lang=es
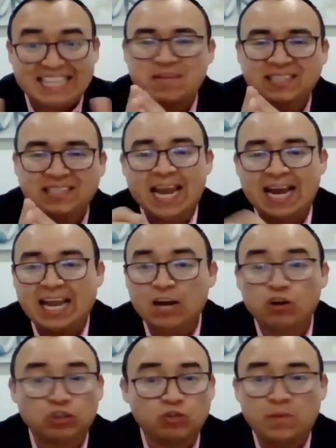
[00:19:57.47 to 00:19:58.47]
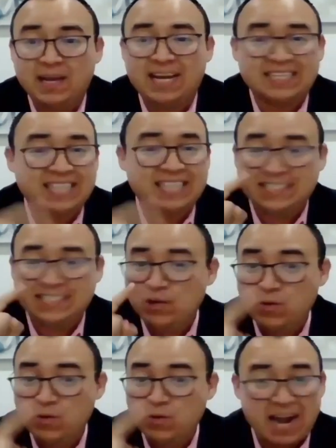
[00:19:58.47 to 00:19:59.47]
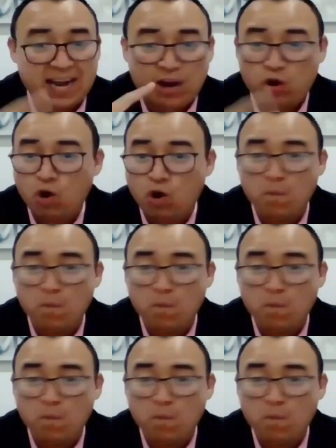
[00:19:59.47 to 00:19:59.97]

exactamente igual. ¿En dónde habías conocido